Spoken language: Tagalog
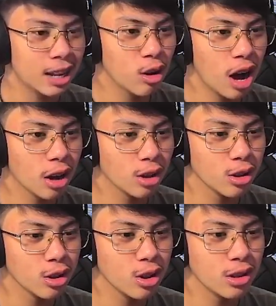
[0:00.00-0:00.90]
Ano, ang
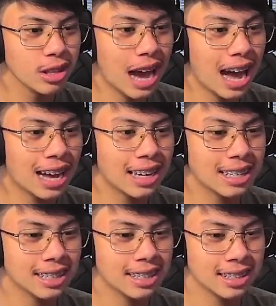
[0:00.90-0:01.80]
cute-cute niya.
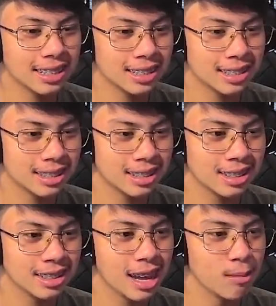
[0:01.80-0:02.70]

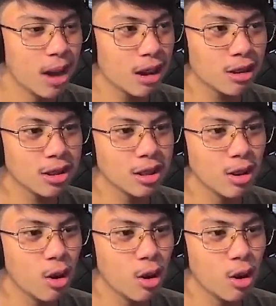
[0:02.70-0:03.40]
Napakit ni